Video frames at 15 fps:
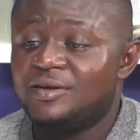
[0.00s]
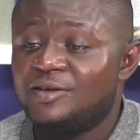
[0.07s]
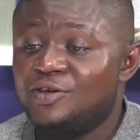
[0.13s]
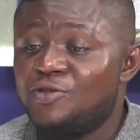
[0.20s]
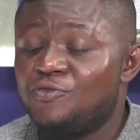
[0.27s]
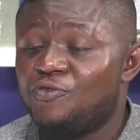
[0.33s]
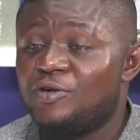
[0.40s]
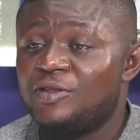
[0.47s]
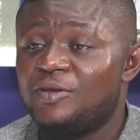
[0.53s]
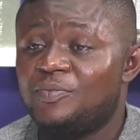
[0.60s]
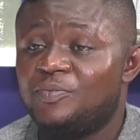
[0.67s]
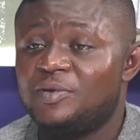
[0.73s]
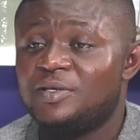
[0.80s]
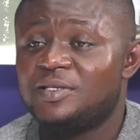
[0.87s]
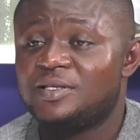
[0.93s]
une fois de
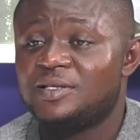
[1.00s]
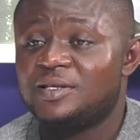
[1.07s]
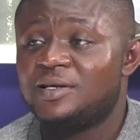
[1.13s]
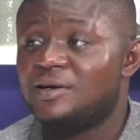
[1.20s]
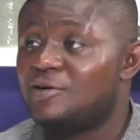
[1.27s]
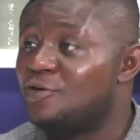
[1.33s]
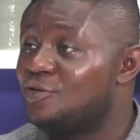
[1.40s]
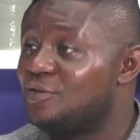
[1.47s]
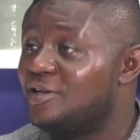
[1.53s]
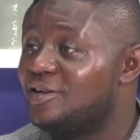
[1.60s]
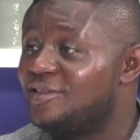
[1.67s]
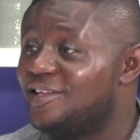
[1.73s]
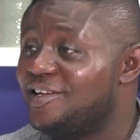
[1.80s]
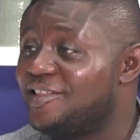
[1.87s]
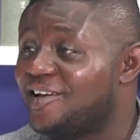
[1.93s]
plus euh, content
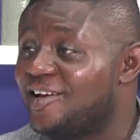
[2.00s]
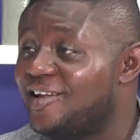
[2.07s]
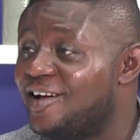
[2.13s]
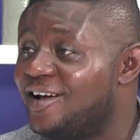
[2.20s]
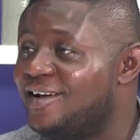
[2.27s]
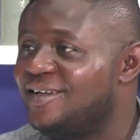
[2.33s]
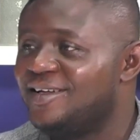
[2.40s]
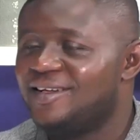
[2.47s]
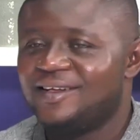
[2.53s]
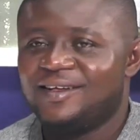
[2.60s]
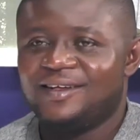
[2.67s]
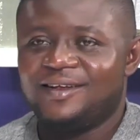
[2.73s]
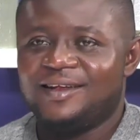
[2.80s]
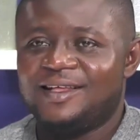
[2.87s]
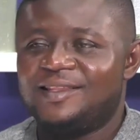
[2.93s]
d'être là.
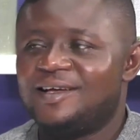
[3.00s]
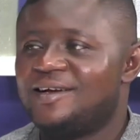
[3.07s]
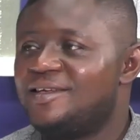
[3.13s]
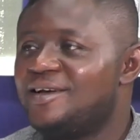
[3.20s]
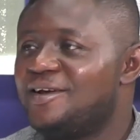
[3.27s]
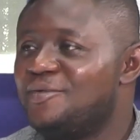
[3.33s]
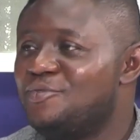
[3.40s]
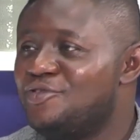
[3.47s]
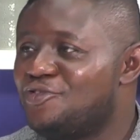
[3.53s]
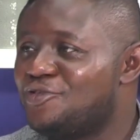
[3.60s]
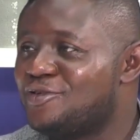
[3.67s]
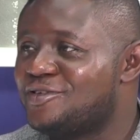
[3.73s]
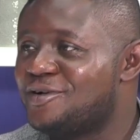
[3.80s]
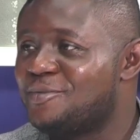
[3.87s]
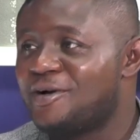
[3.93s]
La dernière émission,
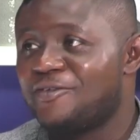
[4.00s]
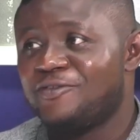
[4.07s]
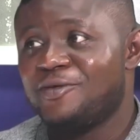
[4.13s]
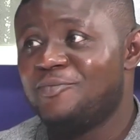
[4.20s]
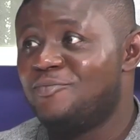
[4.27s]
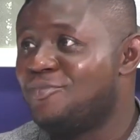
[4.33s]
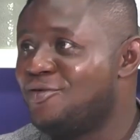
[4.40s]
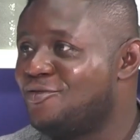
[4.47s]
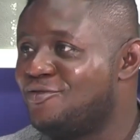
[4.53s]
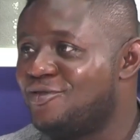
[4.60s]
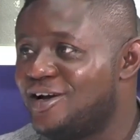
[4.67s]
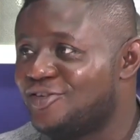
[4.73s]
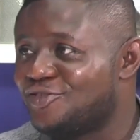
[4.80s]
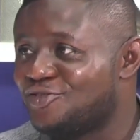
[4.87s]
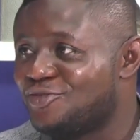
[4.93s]
ça m'a fait beaucoup la
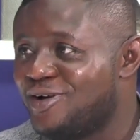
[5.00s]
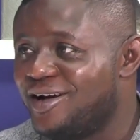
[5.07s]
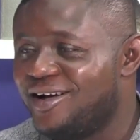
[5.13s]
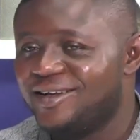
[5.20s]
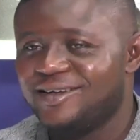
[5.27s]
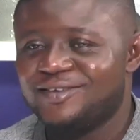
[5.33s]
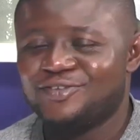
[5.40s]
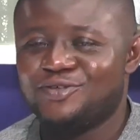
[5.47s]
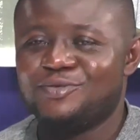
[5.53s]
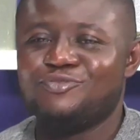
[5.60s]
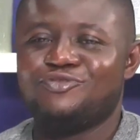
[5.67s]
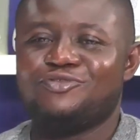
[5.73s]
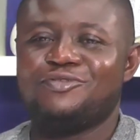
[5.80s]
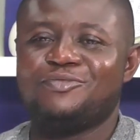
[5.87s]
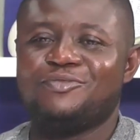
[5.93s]
joie. Je me
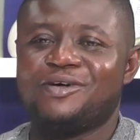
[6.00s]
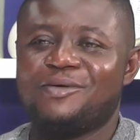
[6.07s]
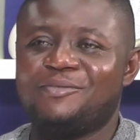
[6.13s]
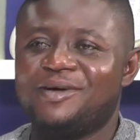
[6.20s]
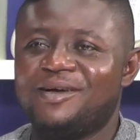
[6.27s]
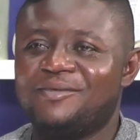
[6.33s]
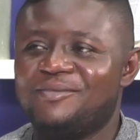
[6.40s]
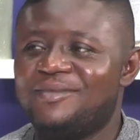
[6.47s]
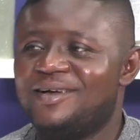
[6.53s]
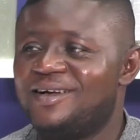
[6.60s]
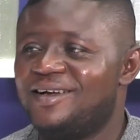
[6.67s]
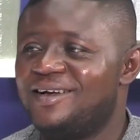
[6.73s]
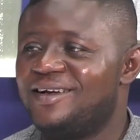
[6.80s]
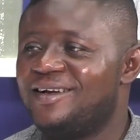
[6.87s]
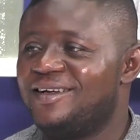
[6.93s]
suis moi-même... Euh,
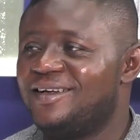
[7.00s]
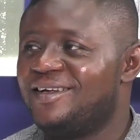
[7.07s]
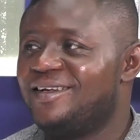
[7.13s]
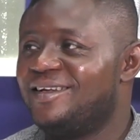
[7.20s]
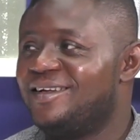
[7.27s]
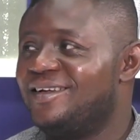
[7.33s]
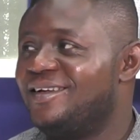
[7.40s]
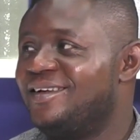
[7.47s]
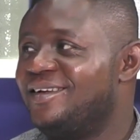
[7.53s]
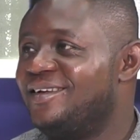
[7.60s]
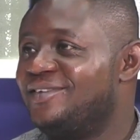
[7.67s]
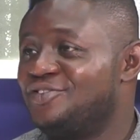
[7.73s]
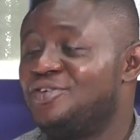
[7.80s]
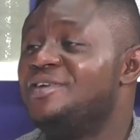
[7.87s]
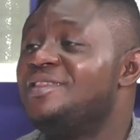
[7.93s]

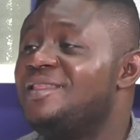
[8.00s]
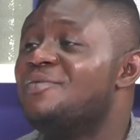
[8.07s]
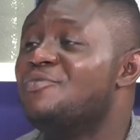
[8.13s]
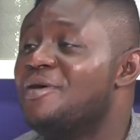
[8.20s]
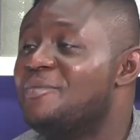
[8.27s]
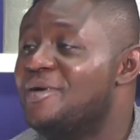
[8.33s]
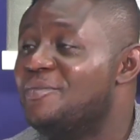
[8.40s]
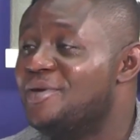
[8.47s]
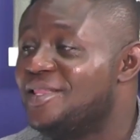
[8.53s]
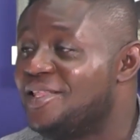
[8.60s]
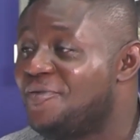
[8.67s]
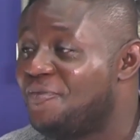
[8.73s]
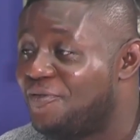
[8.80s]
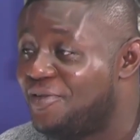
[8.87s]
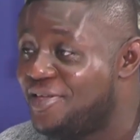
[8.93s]
j'ai été moi-même
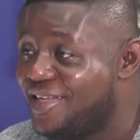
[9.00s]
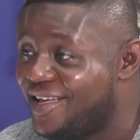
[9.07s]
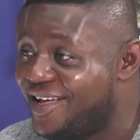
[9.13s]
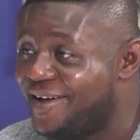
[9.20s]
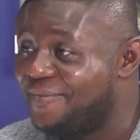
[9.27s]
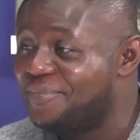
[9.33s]
édifié.